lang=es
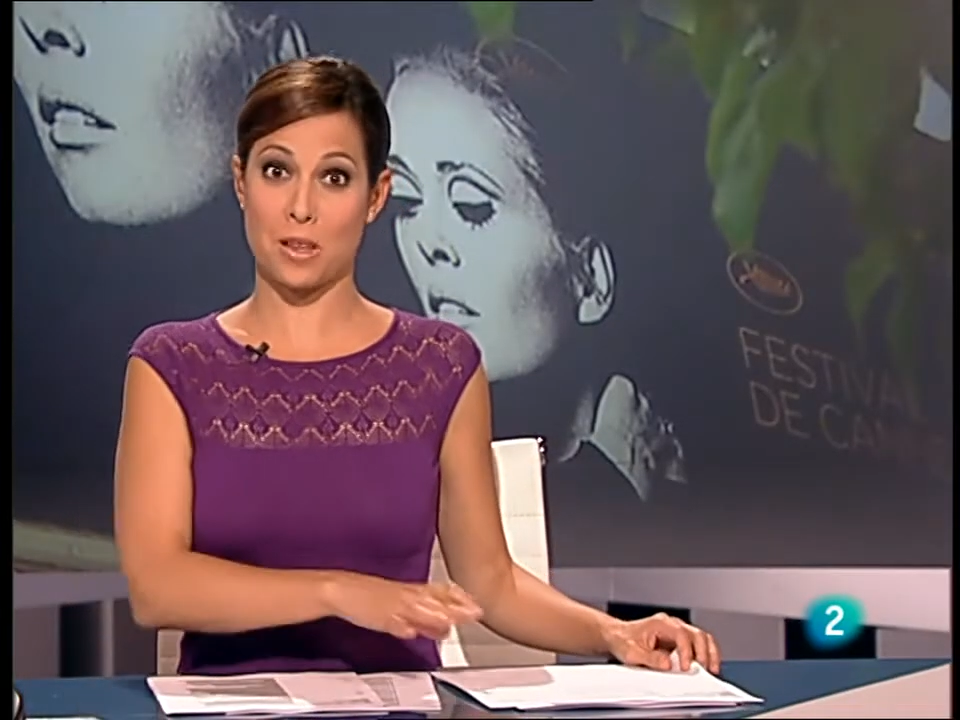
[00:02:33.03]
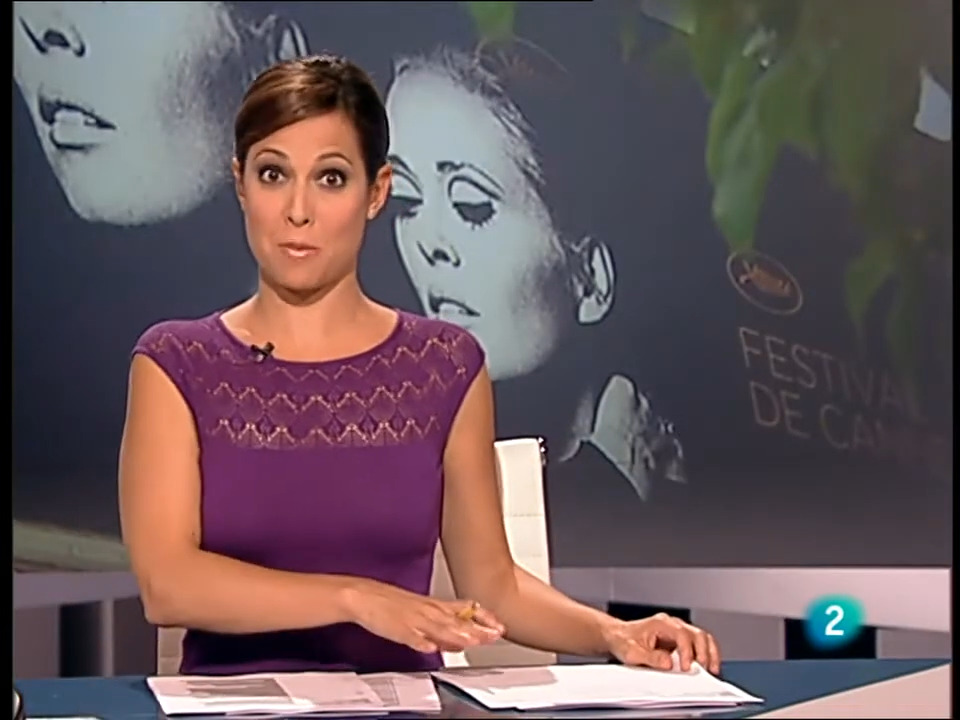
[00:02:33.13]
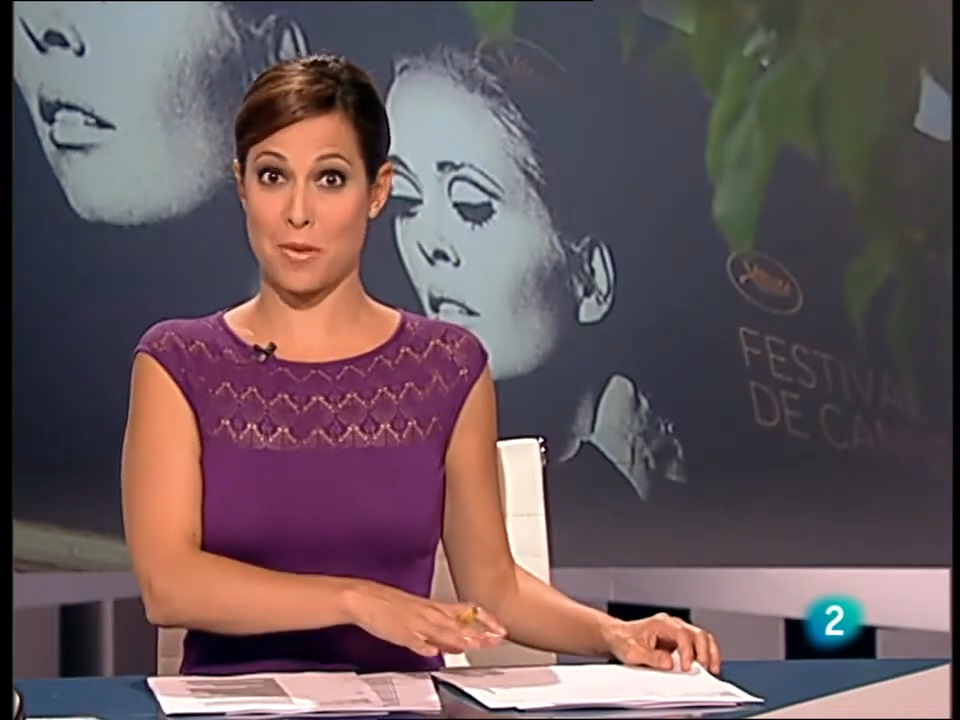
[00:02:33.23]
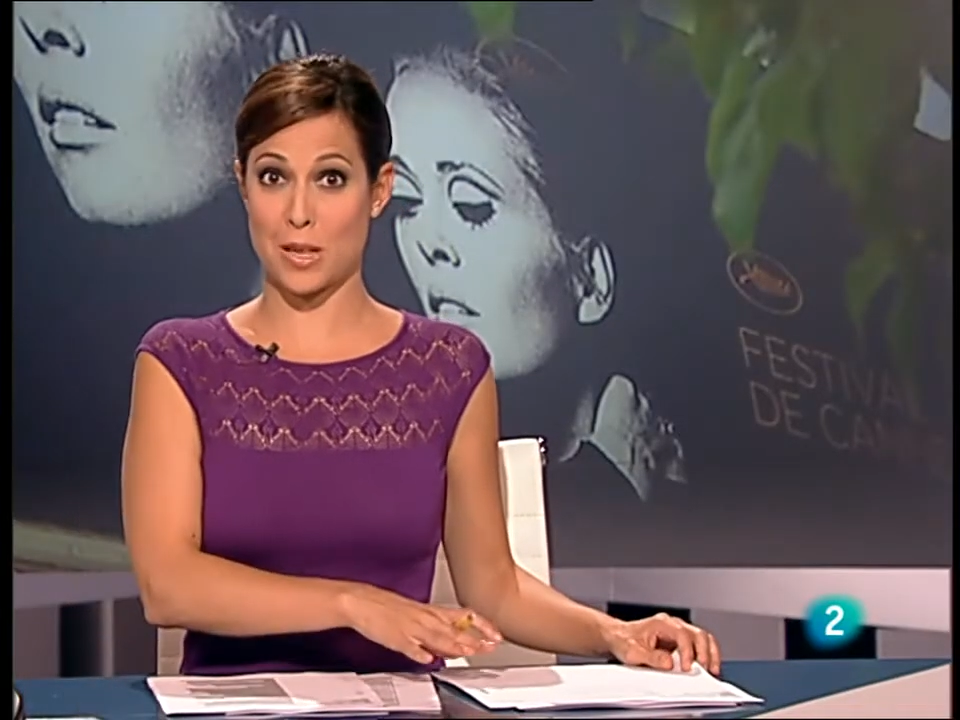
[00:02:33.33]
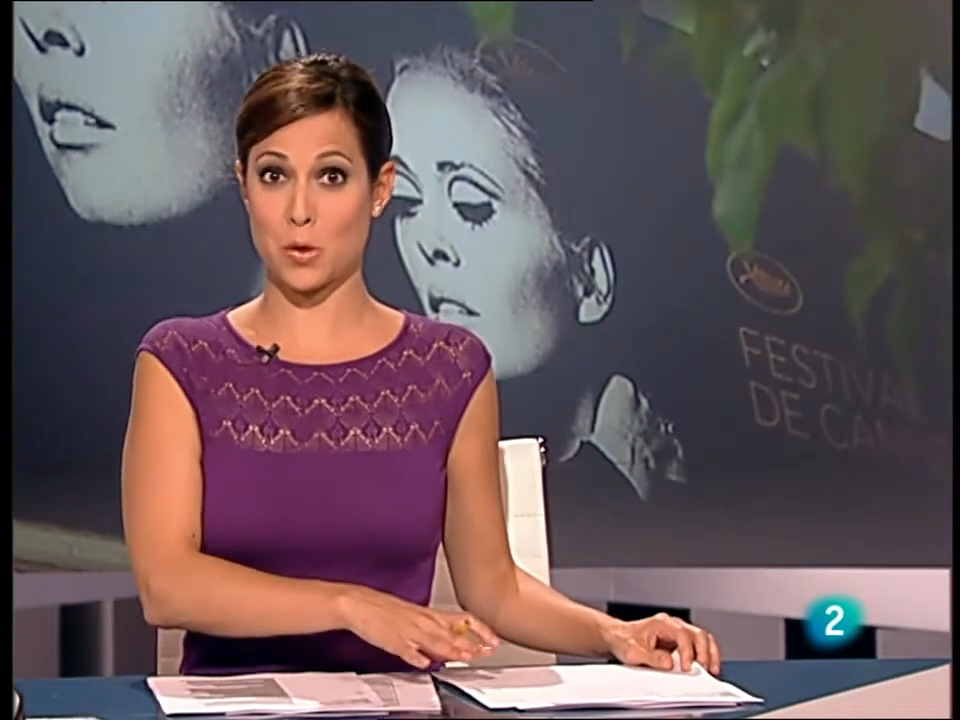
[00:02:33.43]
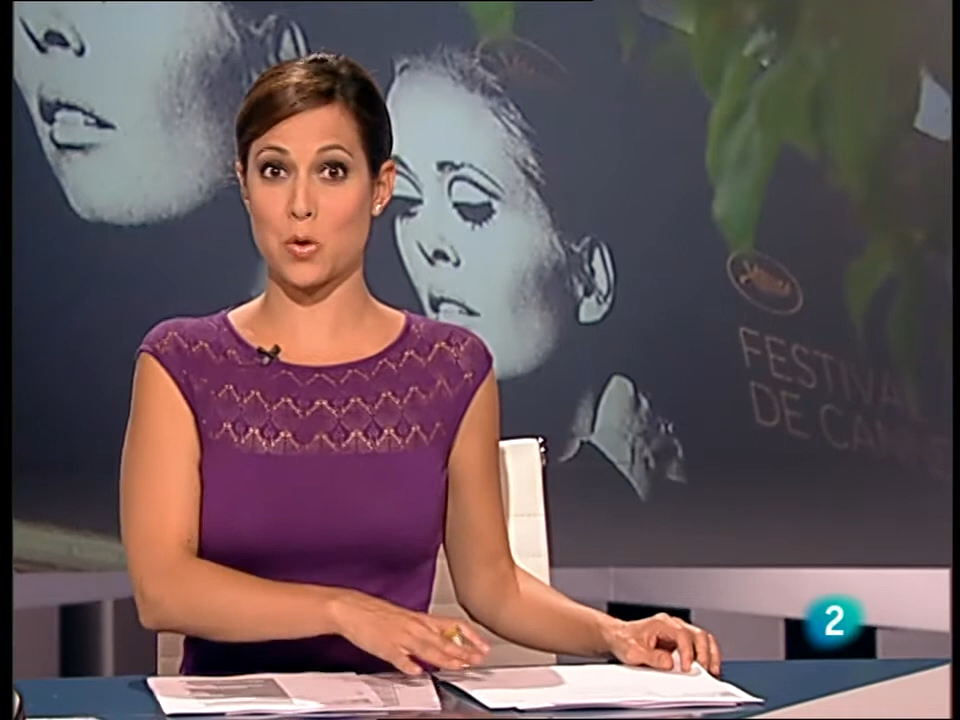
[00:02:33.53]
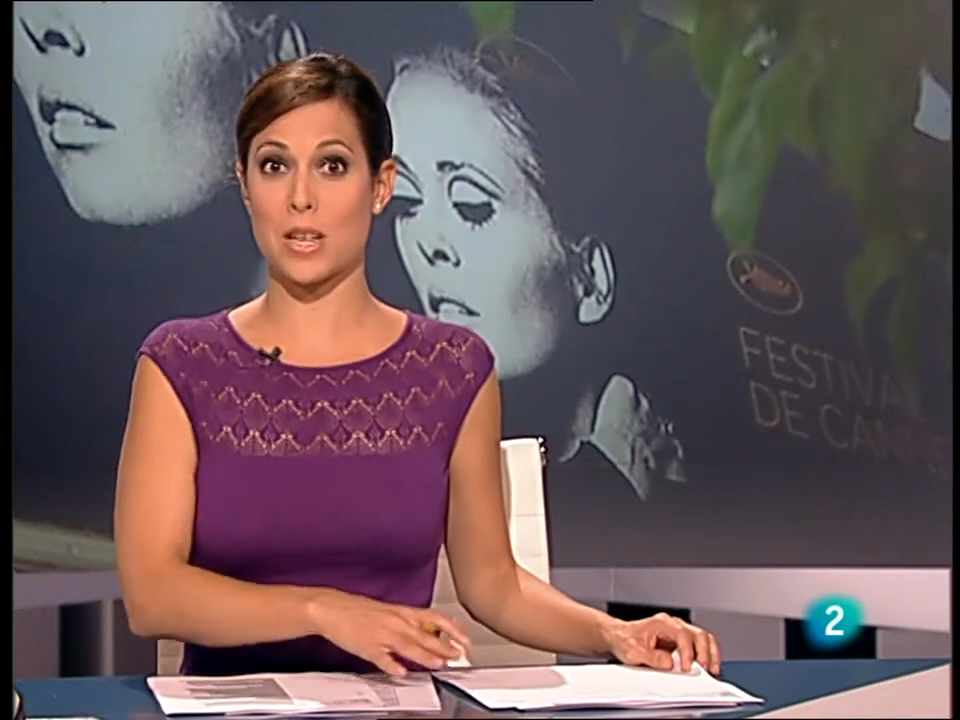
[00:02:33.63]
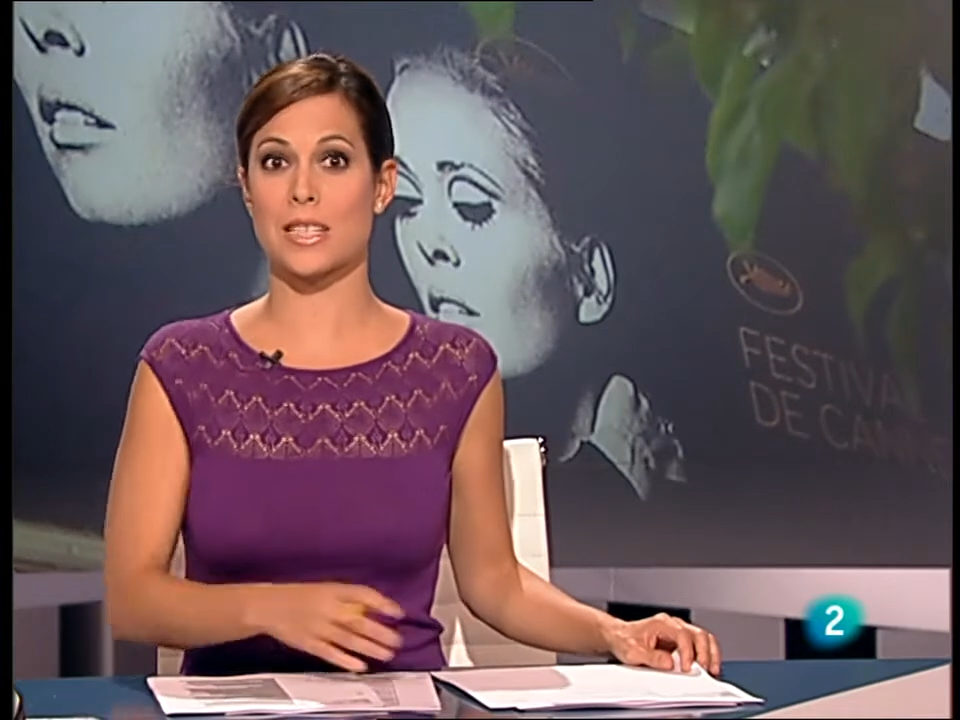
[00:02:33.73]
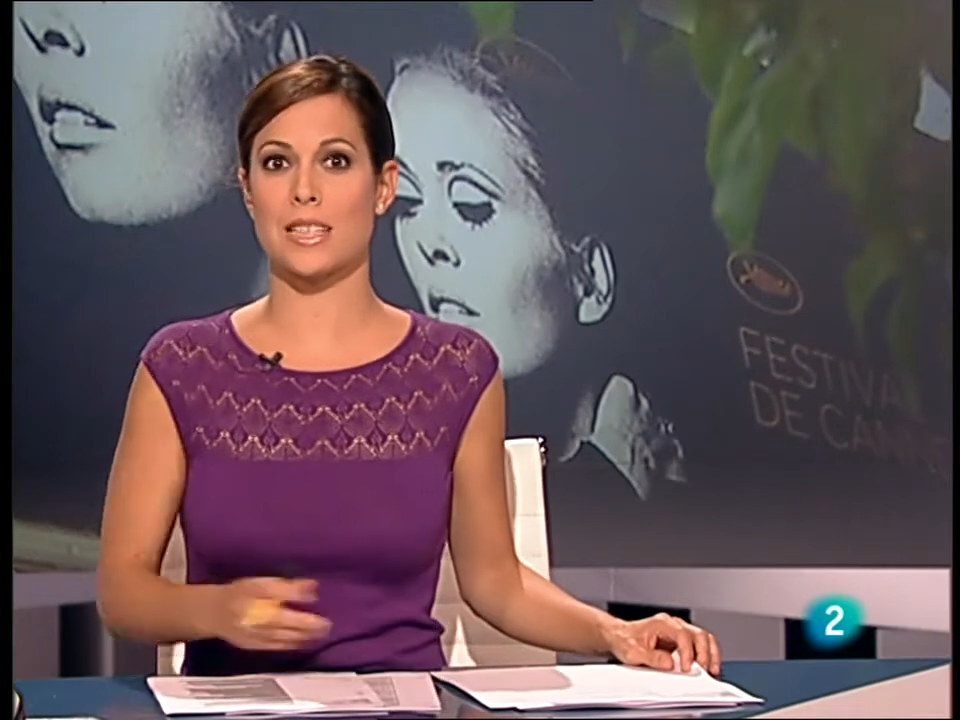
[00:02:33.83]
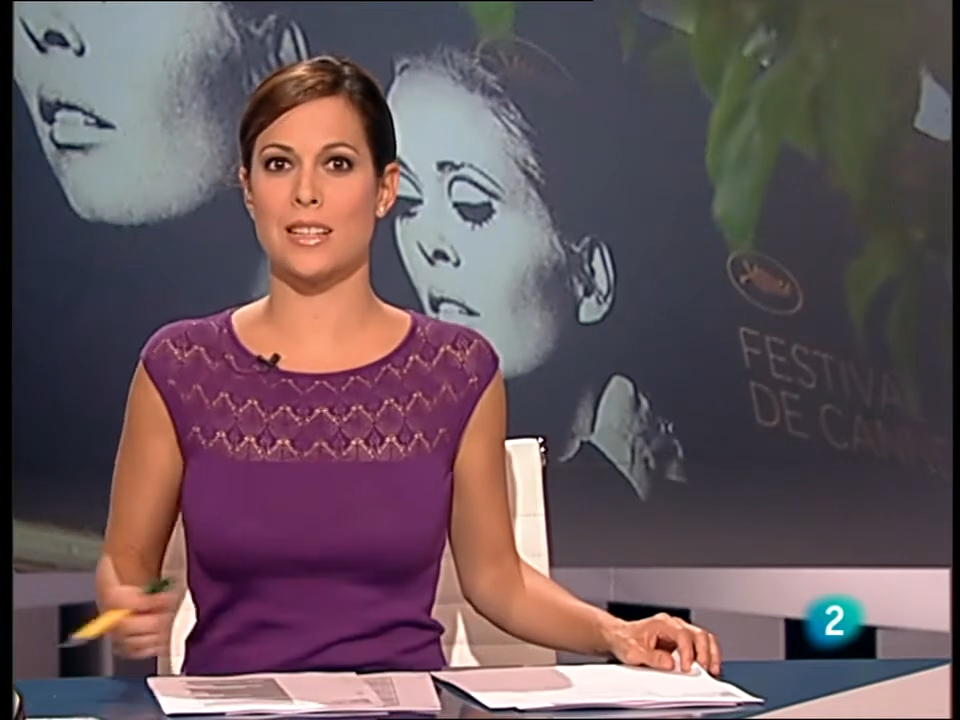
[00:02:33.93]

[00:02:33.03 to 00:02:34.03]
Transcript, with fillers: príncipe de Asturias,